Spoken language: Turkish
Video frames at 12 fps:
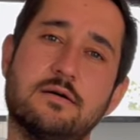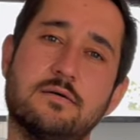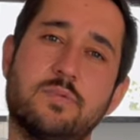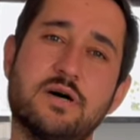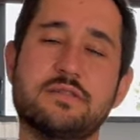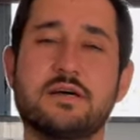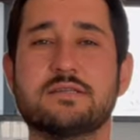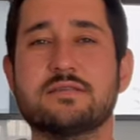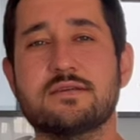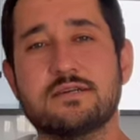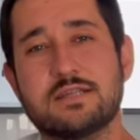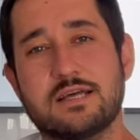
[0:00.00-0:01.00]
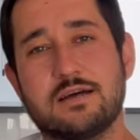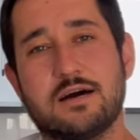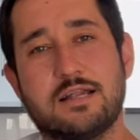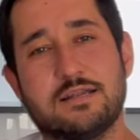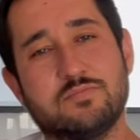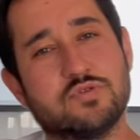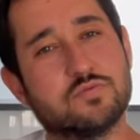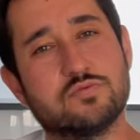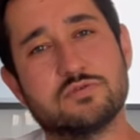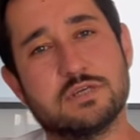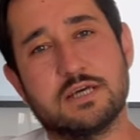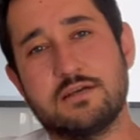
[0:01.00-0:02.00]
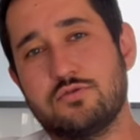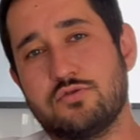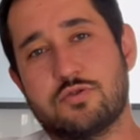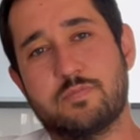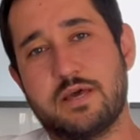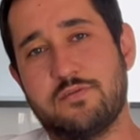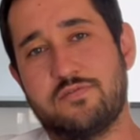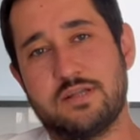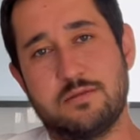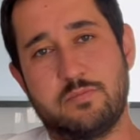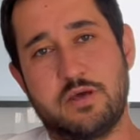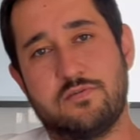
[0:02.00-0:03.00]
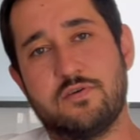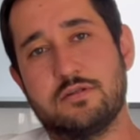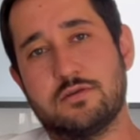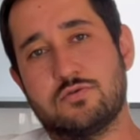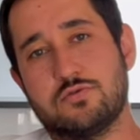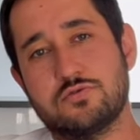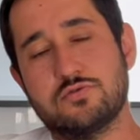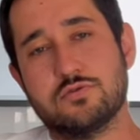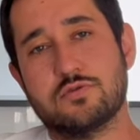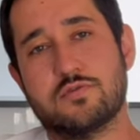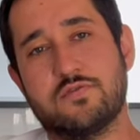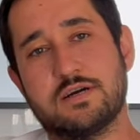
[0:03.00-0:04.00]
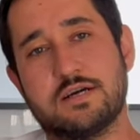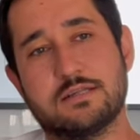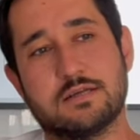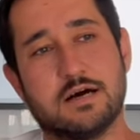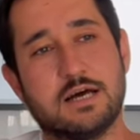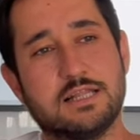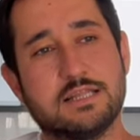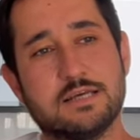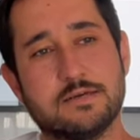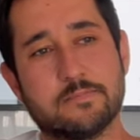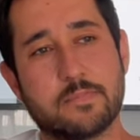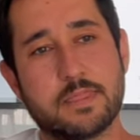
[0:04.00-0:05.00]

Pazarda zaten hal biz burada geliyoruz beyefendi beyefendi konuşuyoruz fakat halde e,